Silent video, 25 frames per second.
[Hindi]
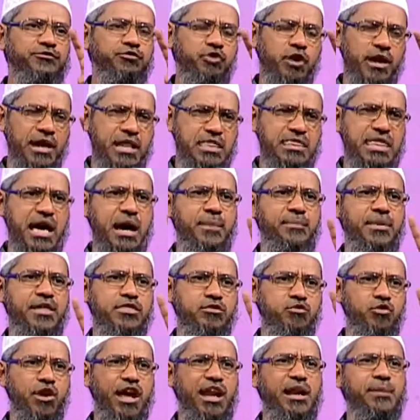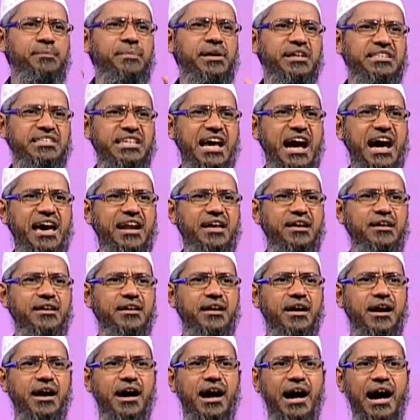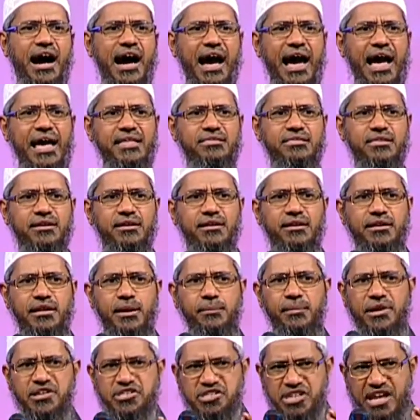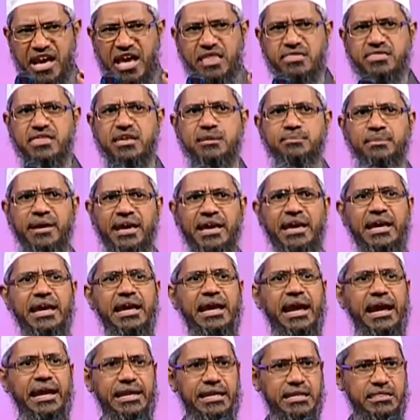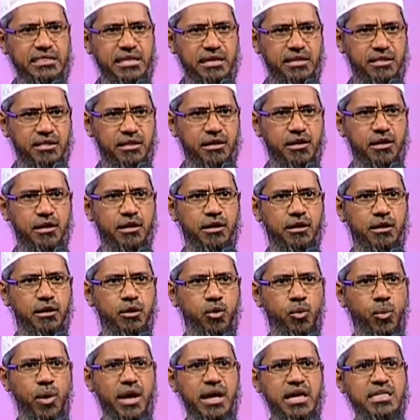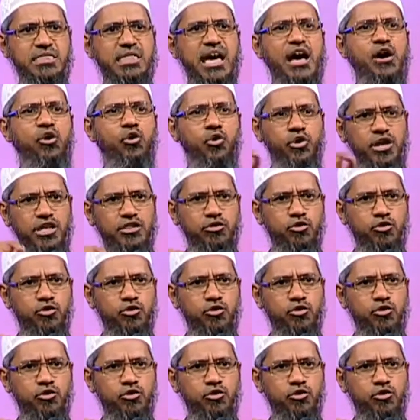सुरह निसा में सुरह नंबर चार आयत नंबर छियासी में एटी सिक्स व इज़ा हुई